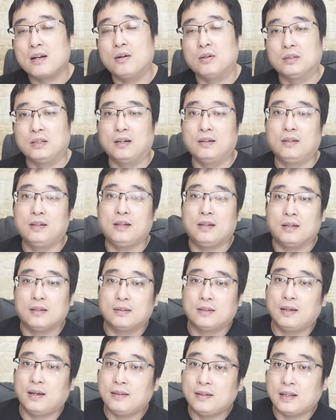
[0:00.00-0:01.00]
构能力，
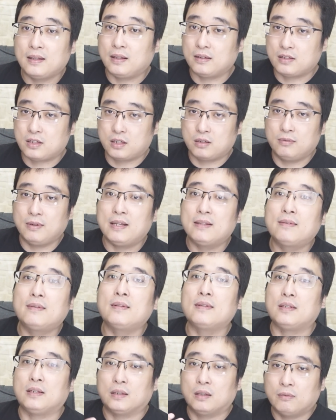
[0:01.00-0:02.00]
天天的只为
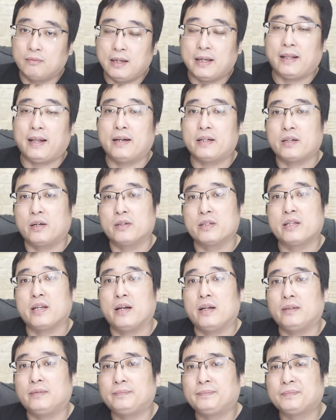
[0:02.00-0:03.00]
自己的未来着
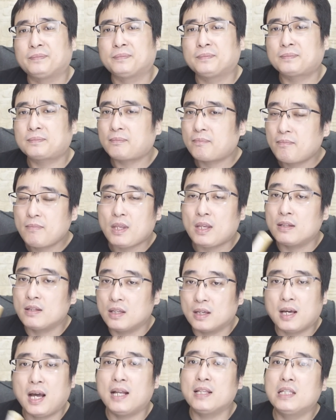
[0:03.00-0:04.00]
想。
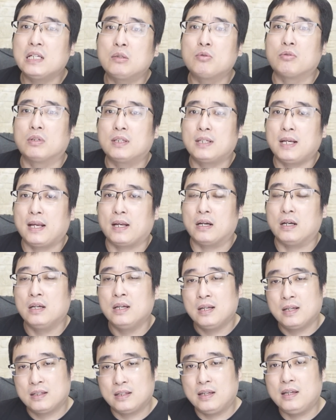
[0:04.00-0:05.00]
你看清楚了这个，
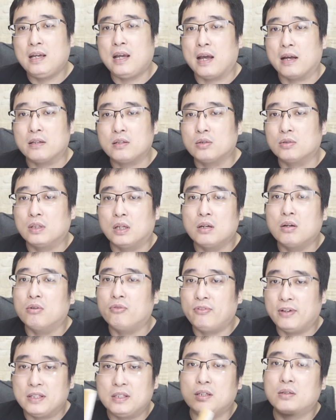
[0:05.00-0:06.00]
你也就能够
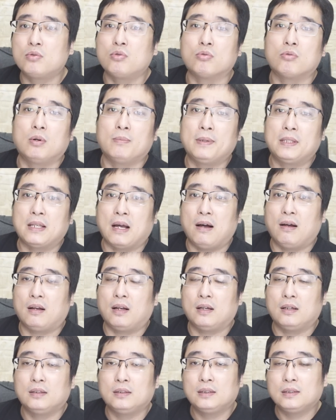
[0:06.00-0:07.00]
分清楚国民党
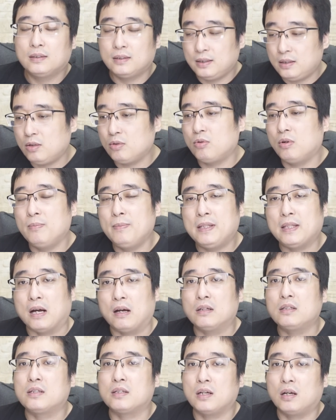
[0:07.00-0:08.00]
了。其实国民
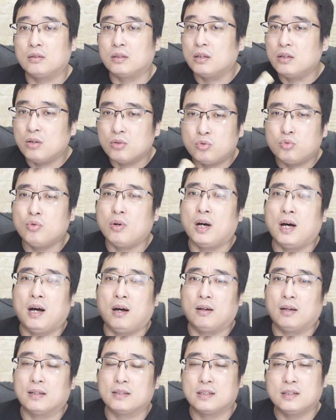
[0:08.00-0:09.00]
党只要能够做
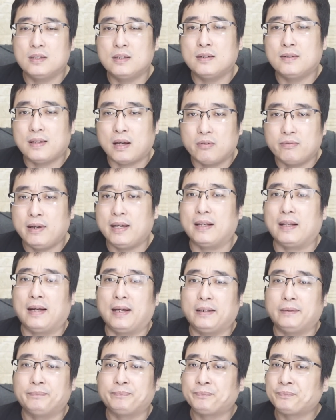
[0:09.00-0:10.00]
好了，其实在未
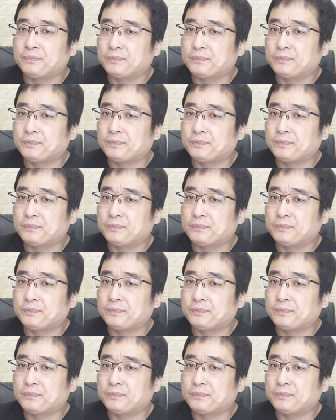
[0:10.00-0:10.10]
来，